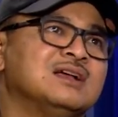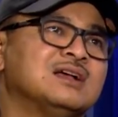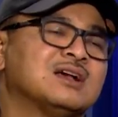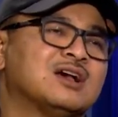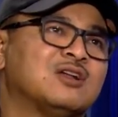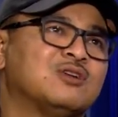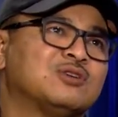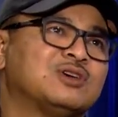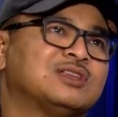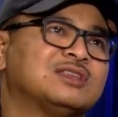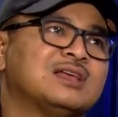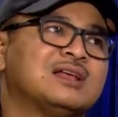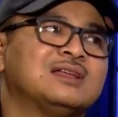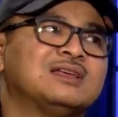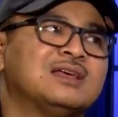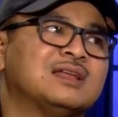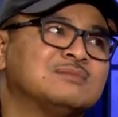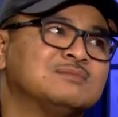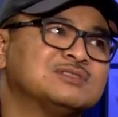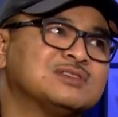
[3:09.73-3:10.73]
kalau kita
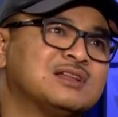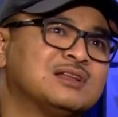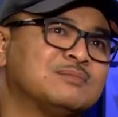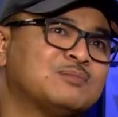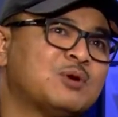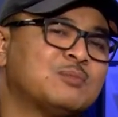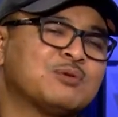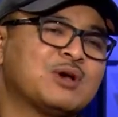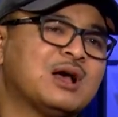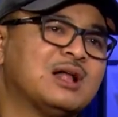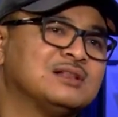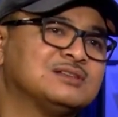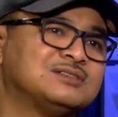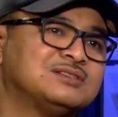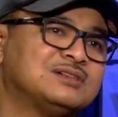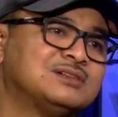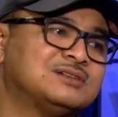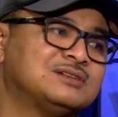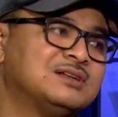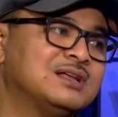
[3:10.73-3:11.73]
lihat misalnya pop
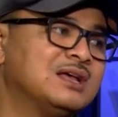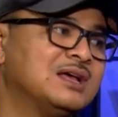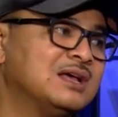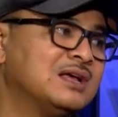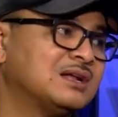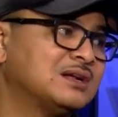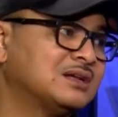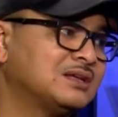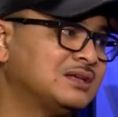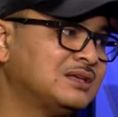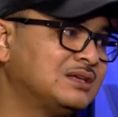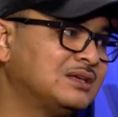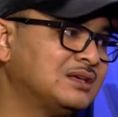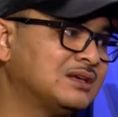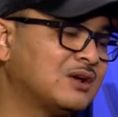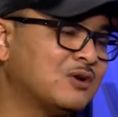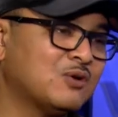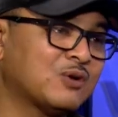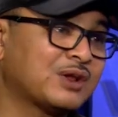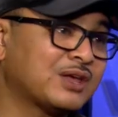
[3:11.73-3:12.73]
culture dari
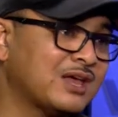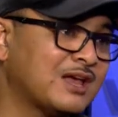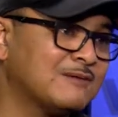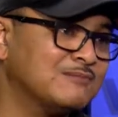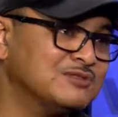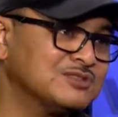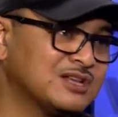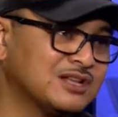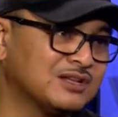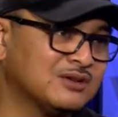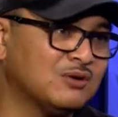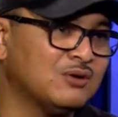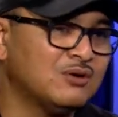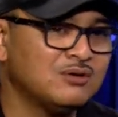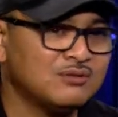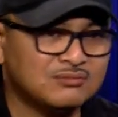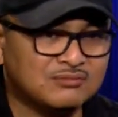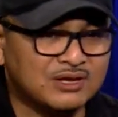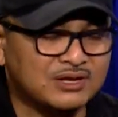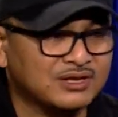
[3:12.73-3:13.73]
Korea misalnya oh mm
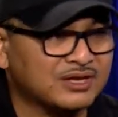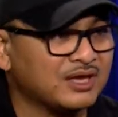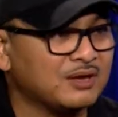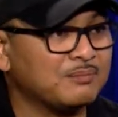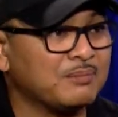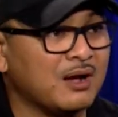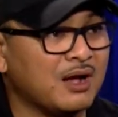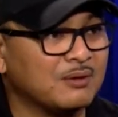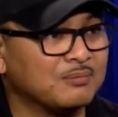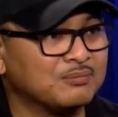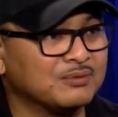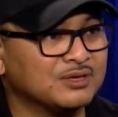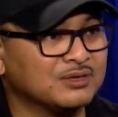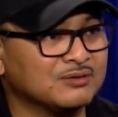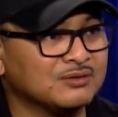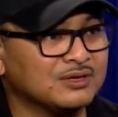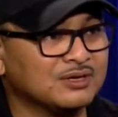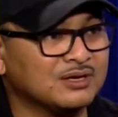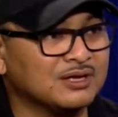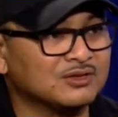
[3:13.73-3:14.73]
-hmm. ada K-pop
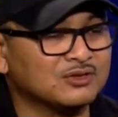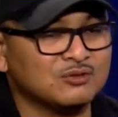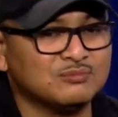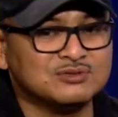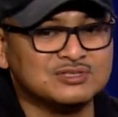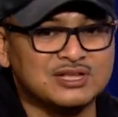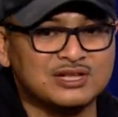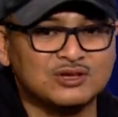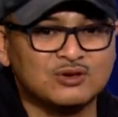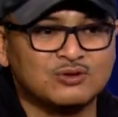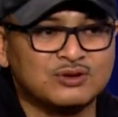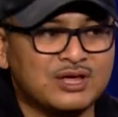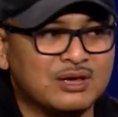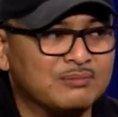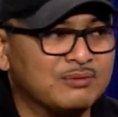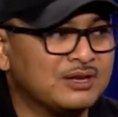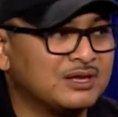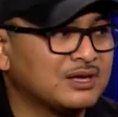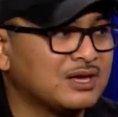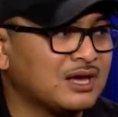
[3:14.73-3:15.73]
gitu ya atau mm -hmm. misalnya kalau di
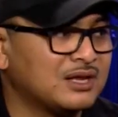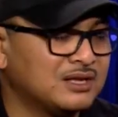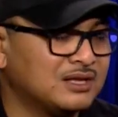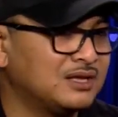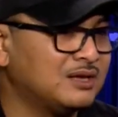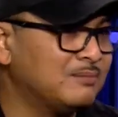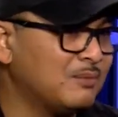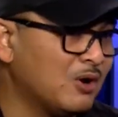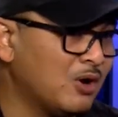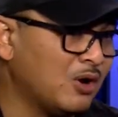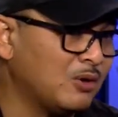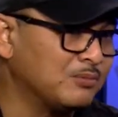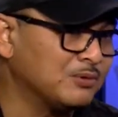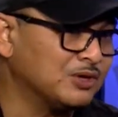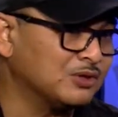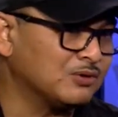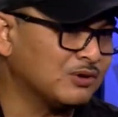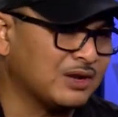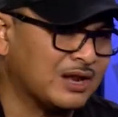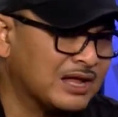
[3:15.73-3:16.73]
Amerika ada hip hop
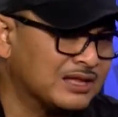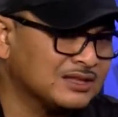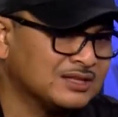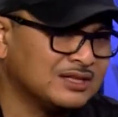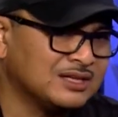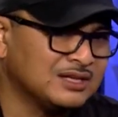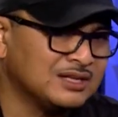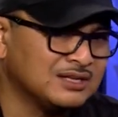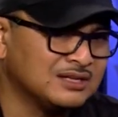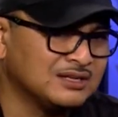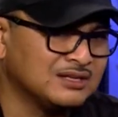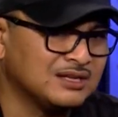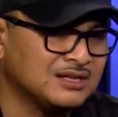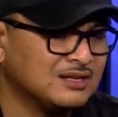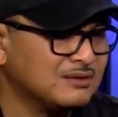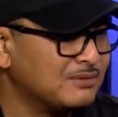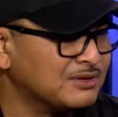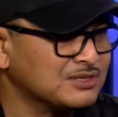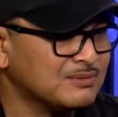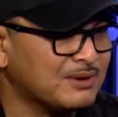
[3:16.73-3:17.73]
gitu mm -hmm. Latin ada
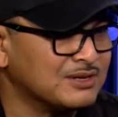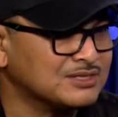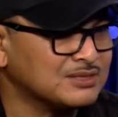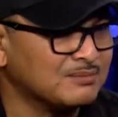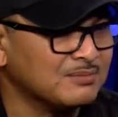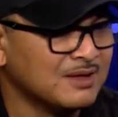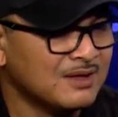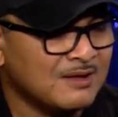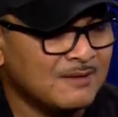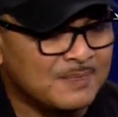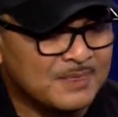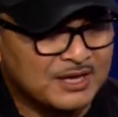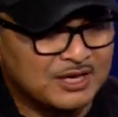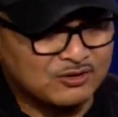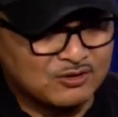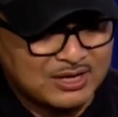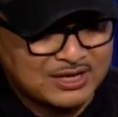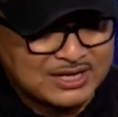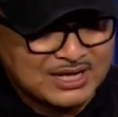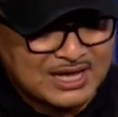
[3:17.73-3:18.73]
macam-macam yeah. itu
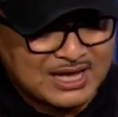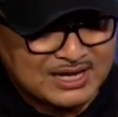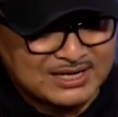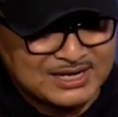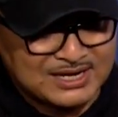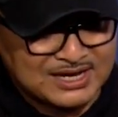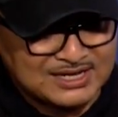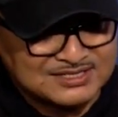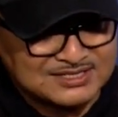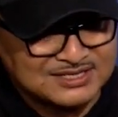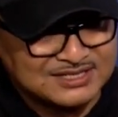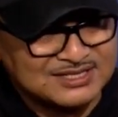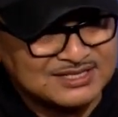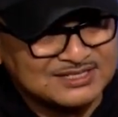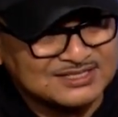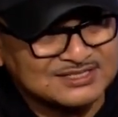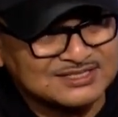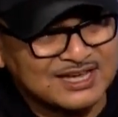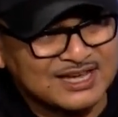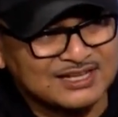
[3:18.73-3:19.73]
ada ada nggak sih
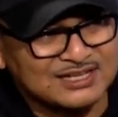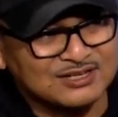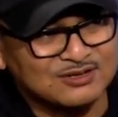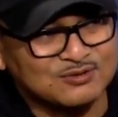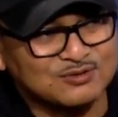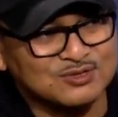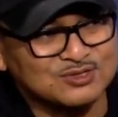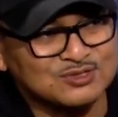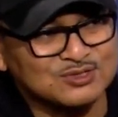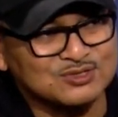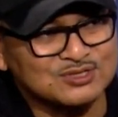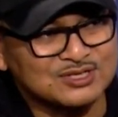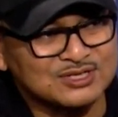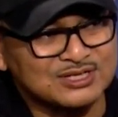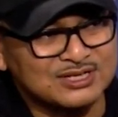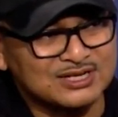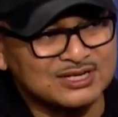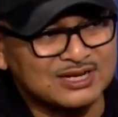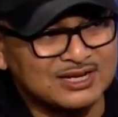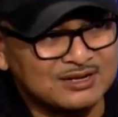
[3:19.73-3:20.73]
desain khusus
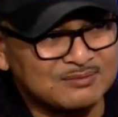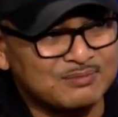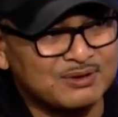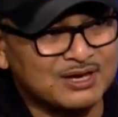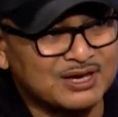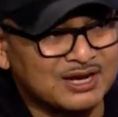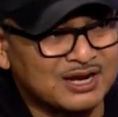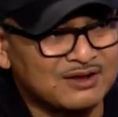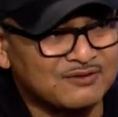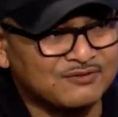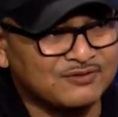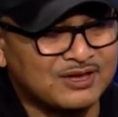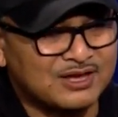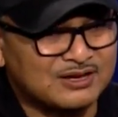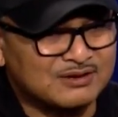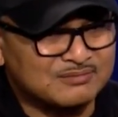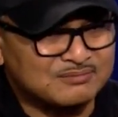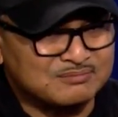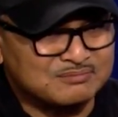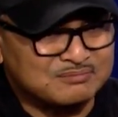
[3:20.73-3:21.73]
sendiri dari Backcraft
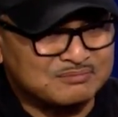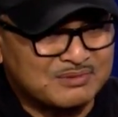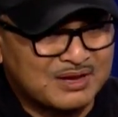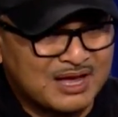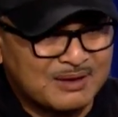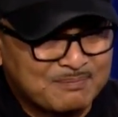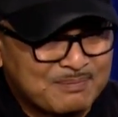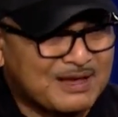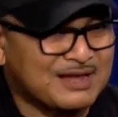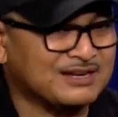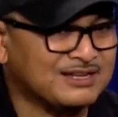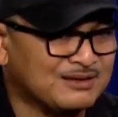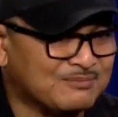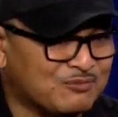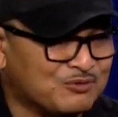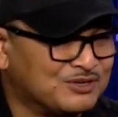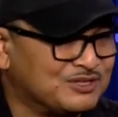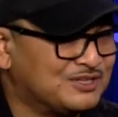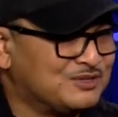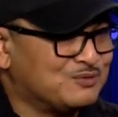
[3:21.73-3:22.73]
yang apa nih yang
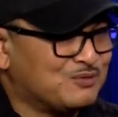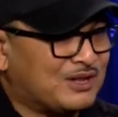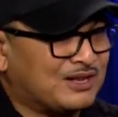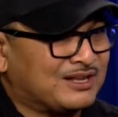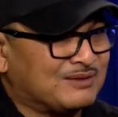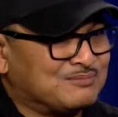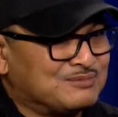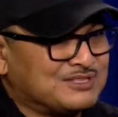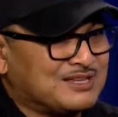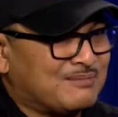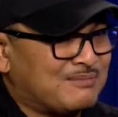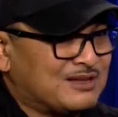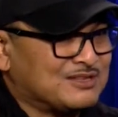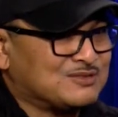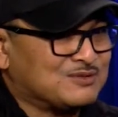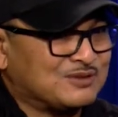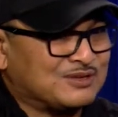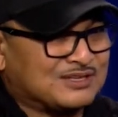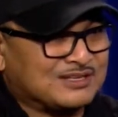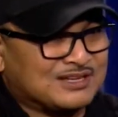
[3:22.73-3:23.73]
mau dijual yang bisa
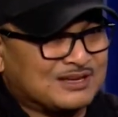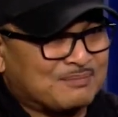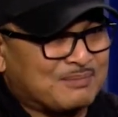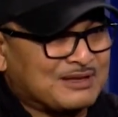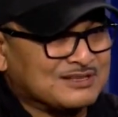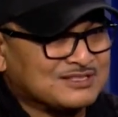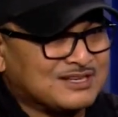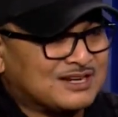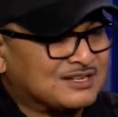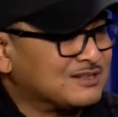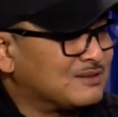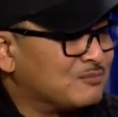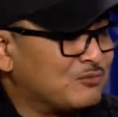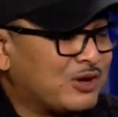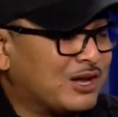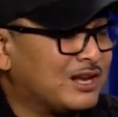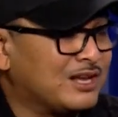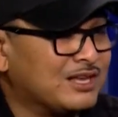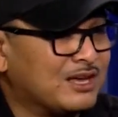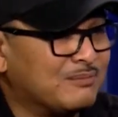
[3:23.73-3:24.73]
masuk ke pasar
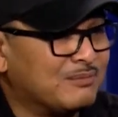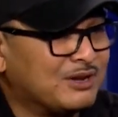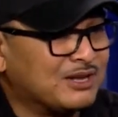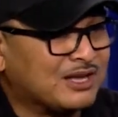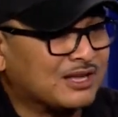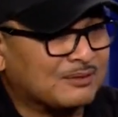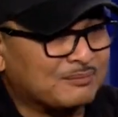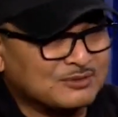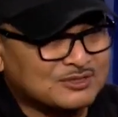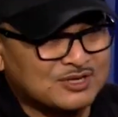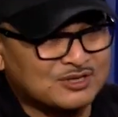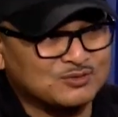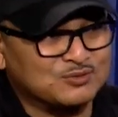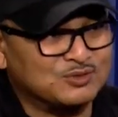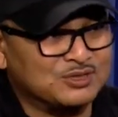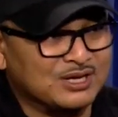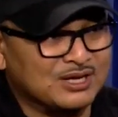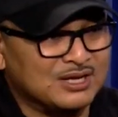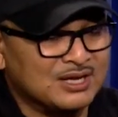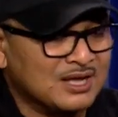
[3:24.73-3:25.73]
bukan hanya Amerika atau pasar
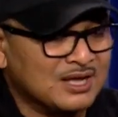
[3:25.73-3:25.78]
dunia?